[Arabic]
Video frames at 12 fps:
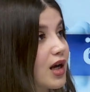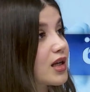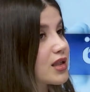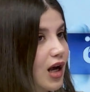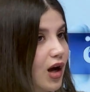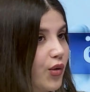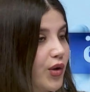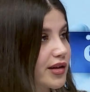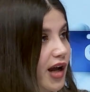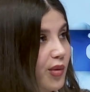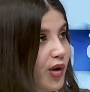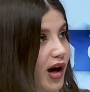صح هو
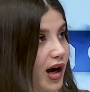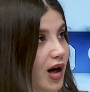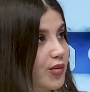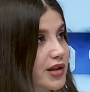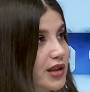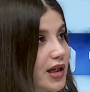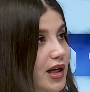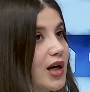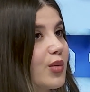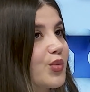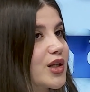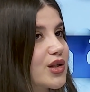طعمه حامضي
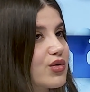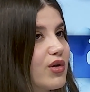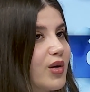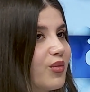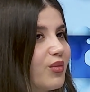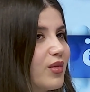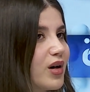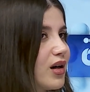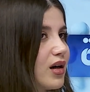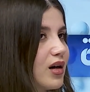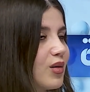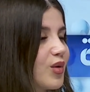بس هو
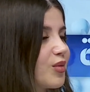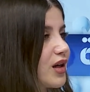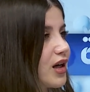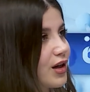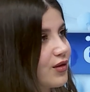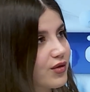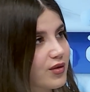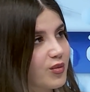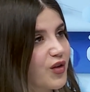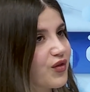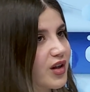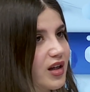ما ما بينحف ما
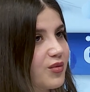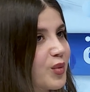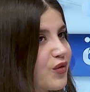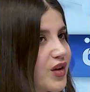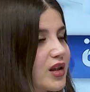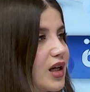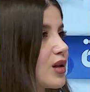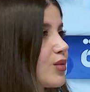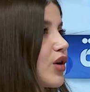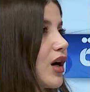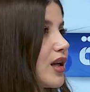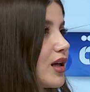فينا ما فيك
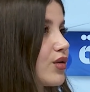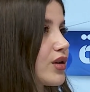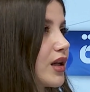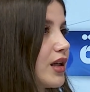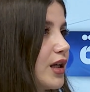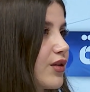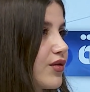تعتمده على انه تنحيف